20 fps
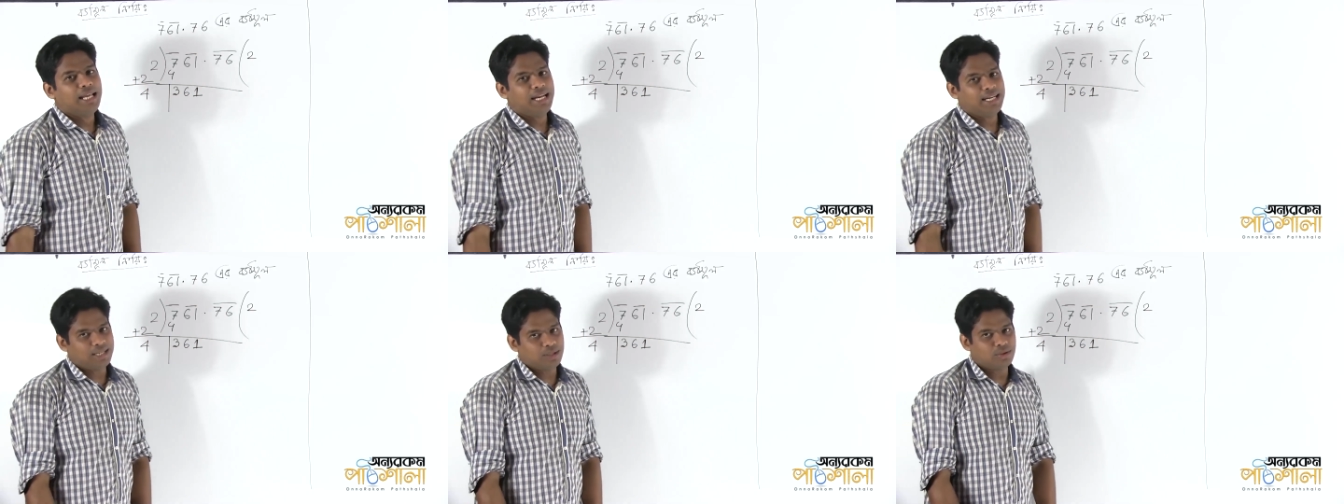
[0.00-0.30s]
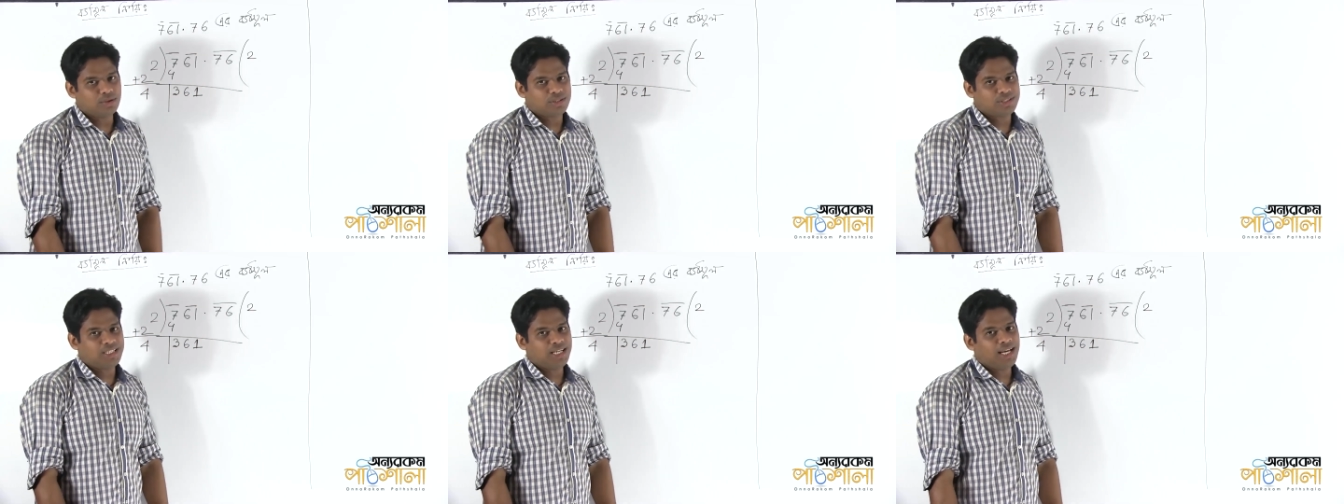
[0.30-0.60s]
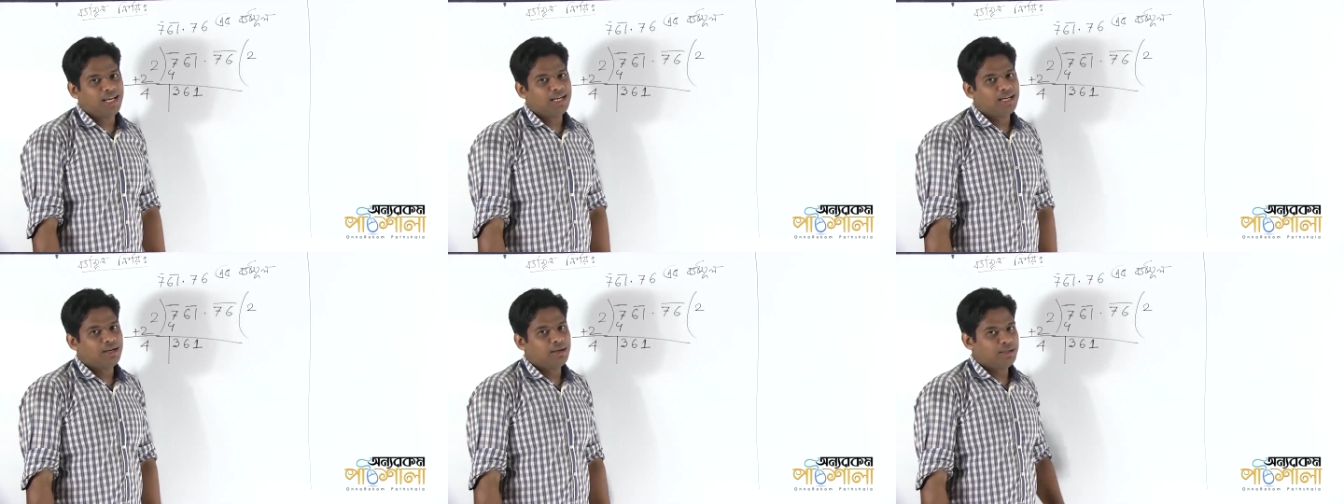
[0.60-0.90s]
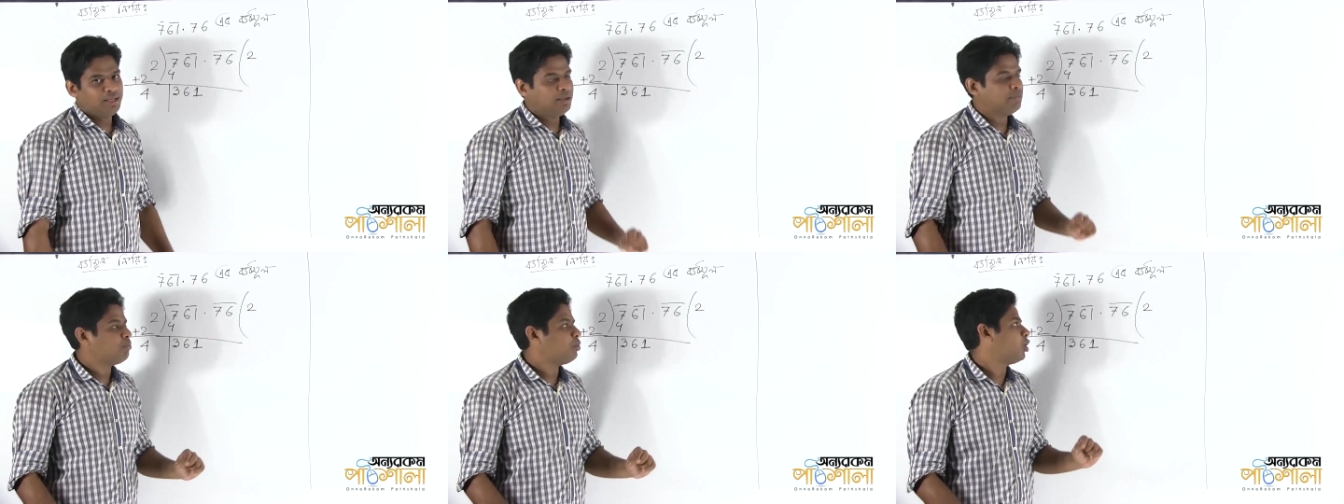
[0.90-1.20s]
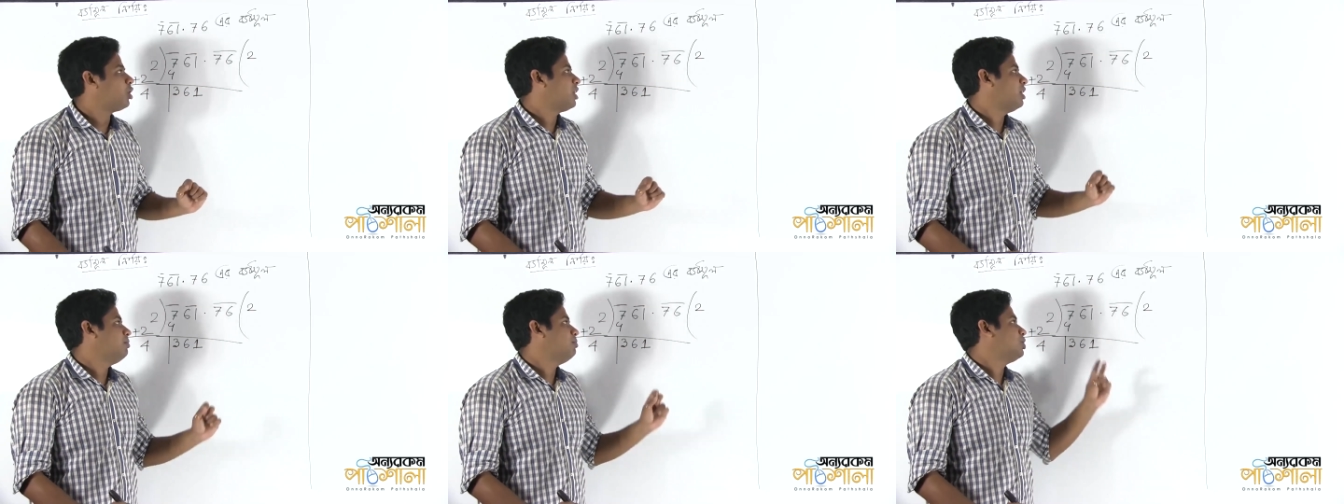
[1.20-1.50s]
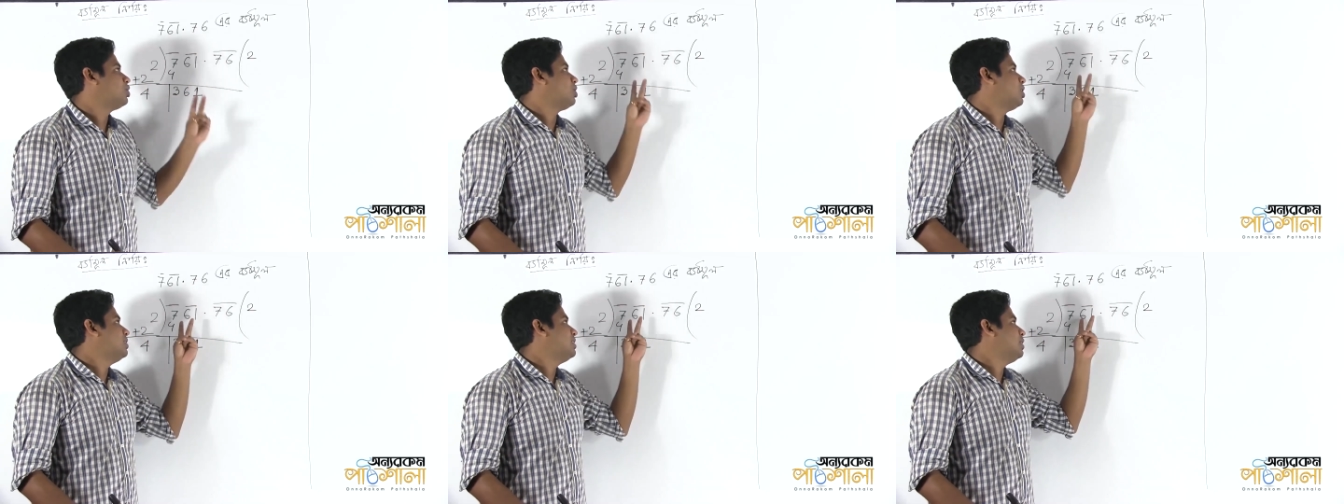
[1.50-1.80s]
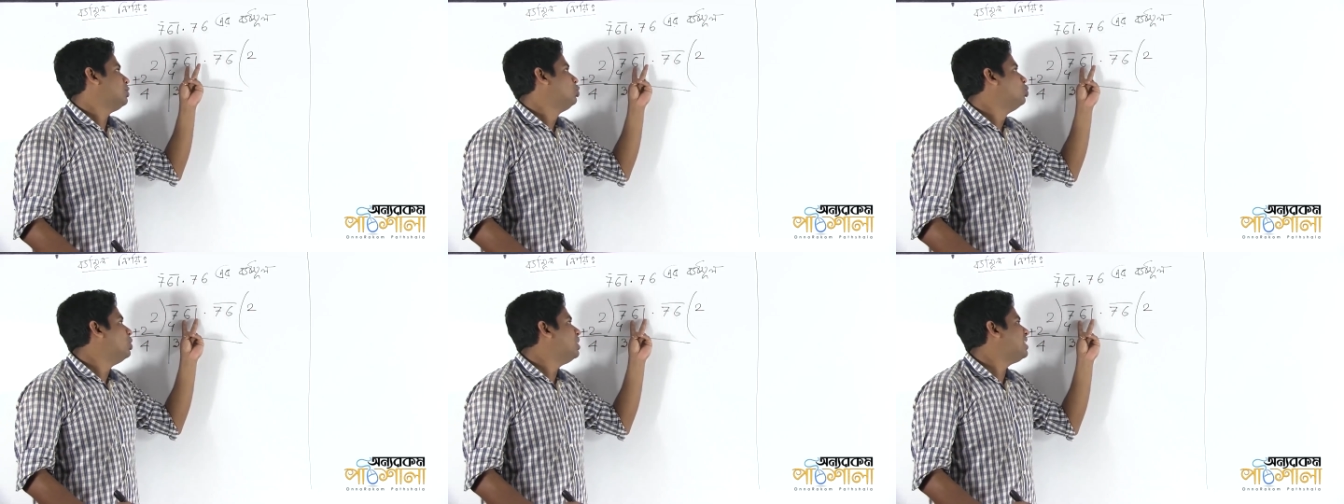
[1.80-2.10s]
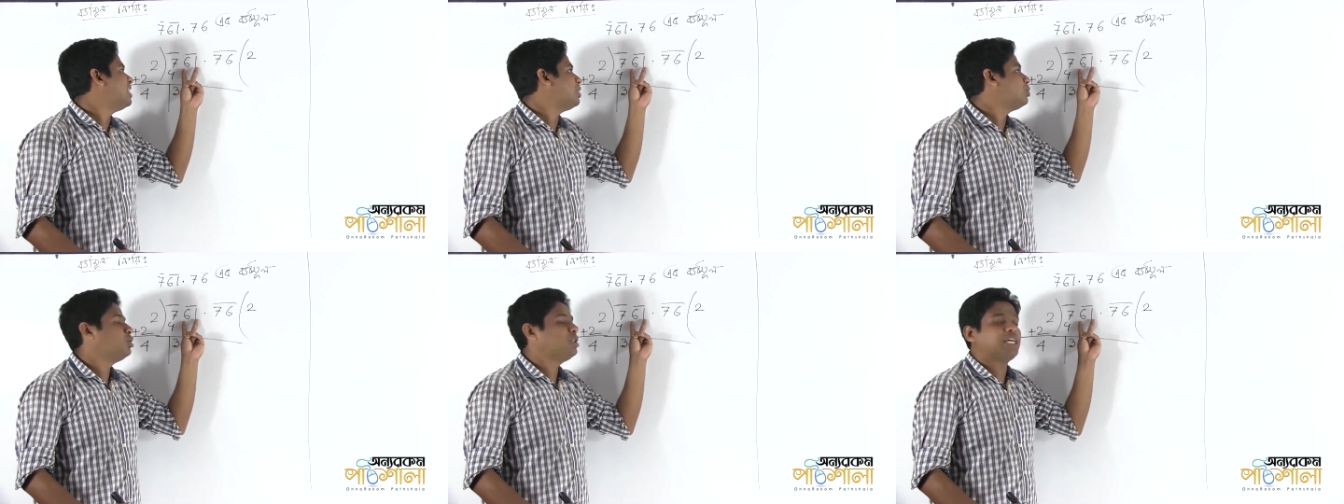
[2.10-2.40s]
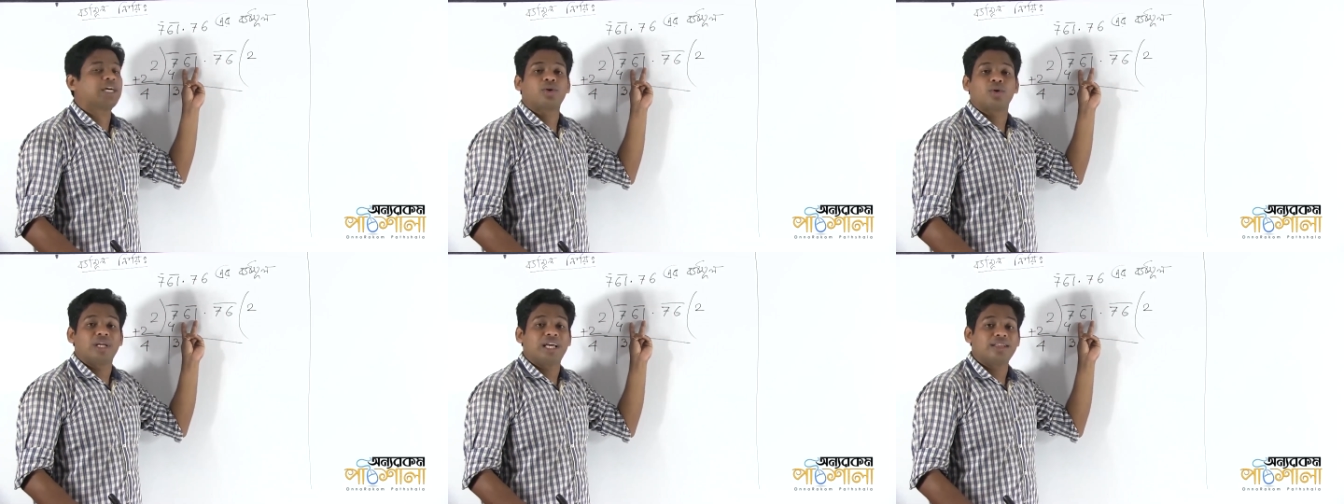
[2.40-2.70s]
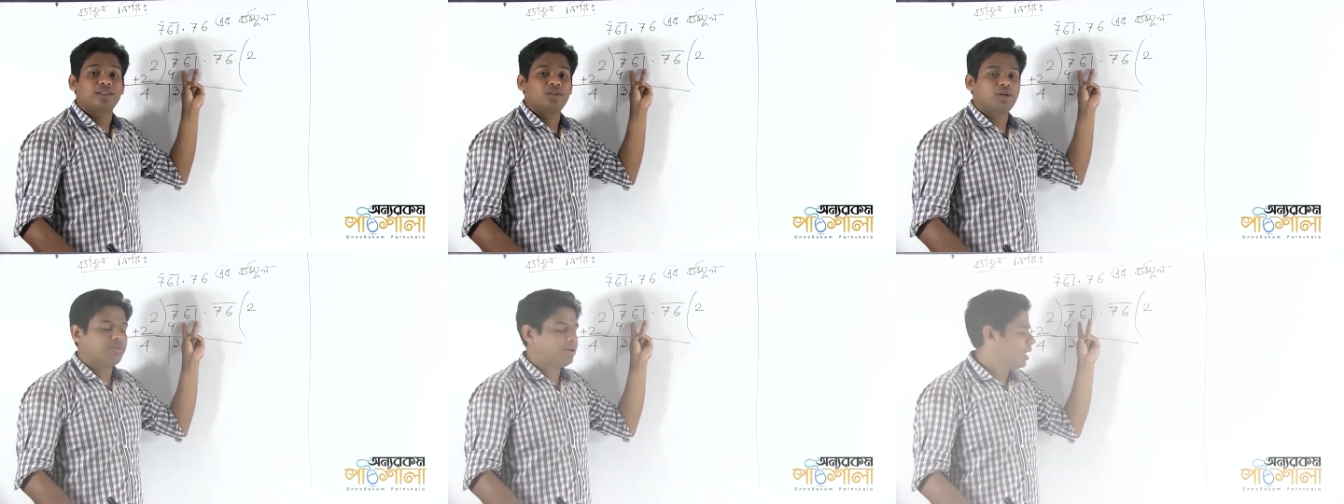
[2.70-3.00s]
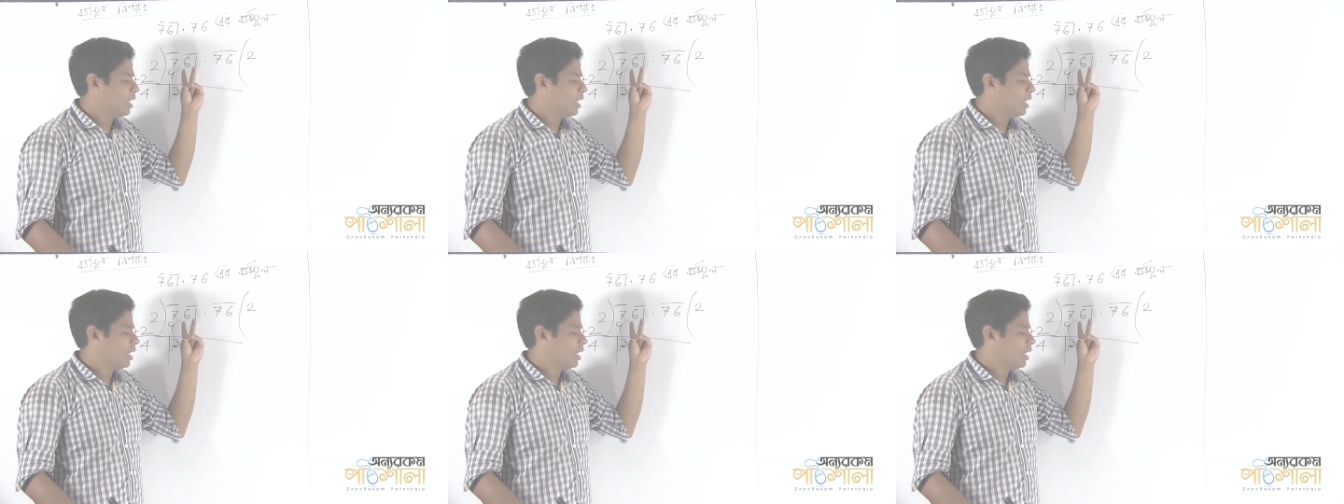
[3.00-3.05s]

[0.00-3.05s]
এটা হচ্ছে ইম্পর্টেন্ট বিষয় যে দুইটা দুইটা করে আনতে